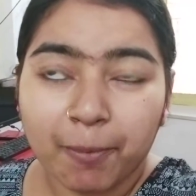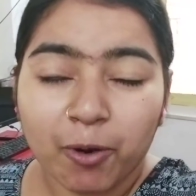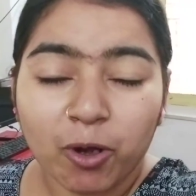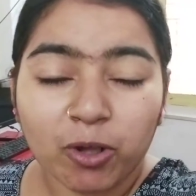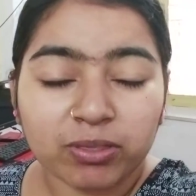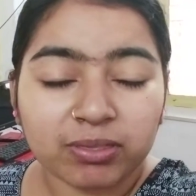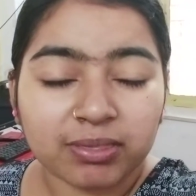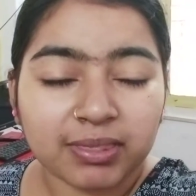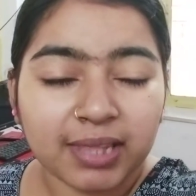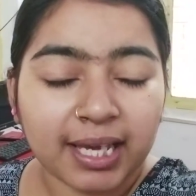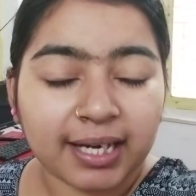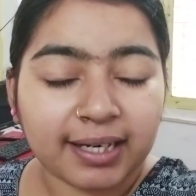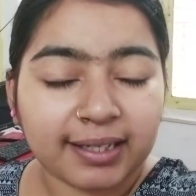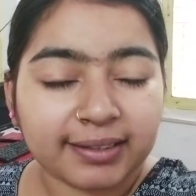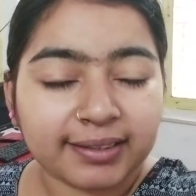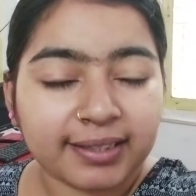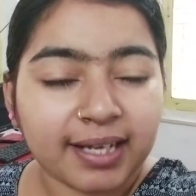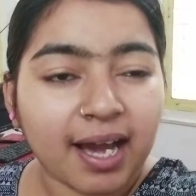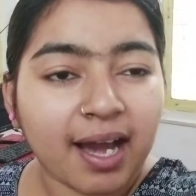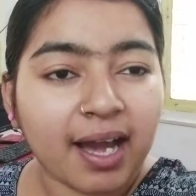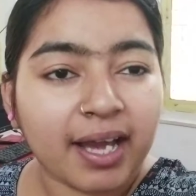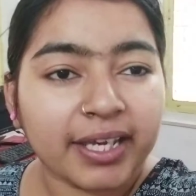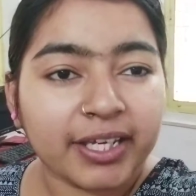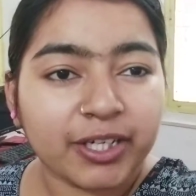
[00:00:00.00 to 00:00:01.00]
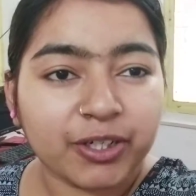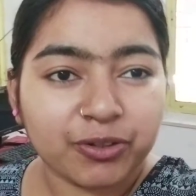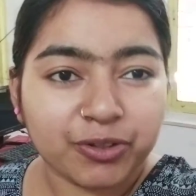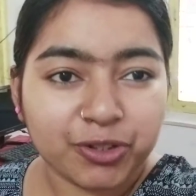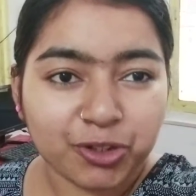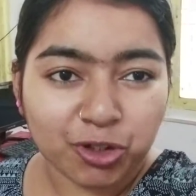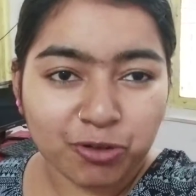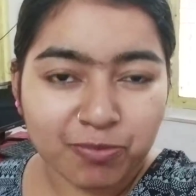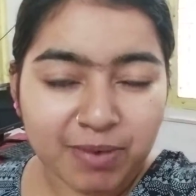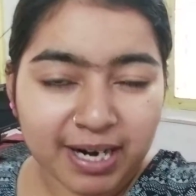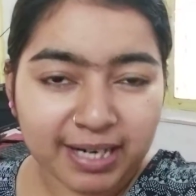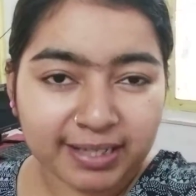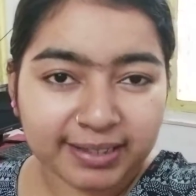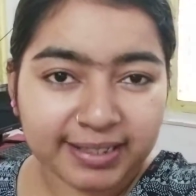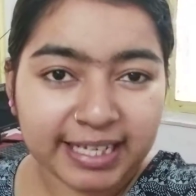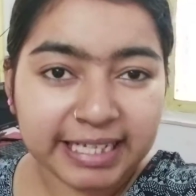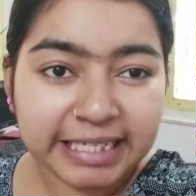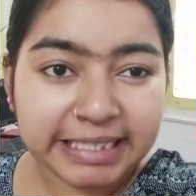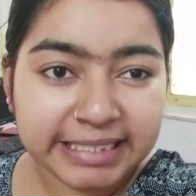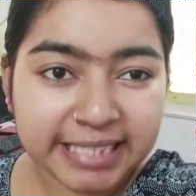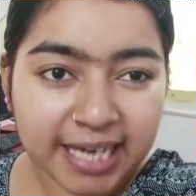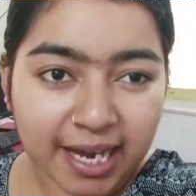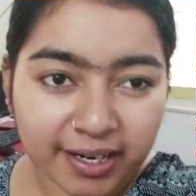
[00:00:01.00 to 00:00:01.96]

প্রত্যেকটা ইউটিউবারদের